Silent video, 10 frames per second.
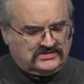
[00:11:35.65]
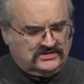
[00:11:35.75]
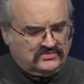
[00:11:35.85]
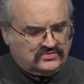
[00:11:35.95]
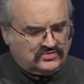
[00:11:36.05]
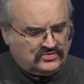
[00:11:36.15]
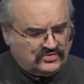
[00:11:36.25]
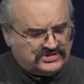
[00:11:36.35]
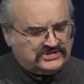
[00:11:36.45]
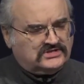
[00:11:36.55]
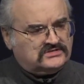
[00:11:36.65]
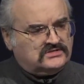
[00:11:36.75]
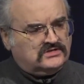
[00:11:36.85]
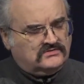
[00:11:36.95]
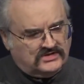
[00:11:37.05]
если оно точно
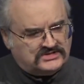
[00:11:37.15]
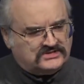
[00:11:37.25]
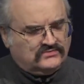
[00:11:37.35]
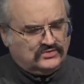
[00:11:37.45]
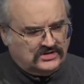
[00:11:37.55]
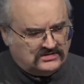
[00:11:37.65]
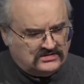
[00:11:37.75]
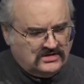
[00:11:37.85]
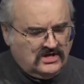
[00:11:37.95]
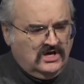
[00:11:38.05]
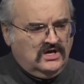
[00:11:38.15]
соответствует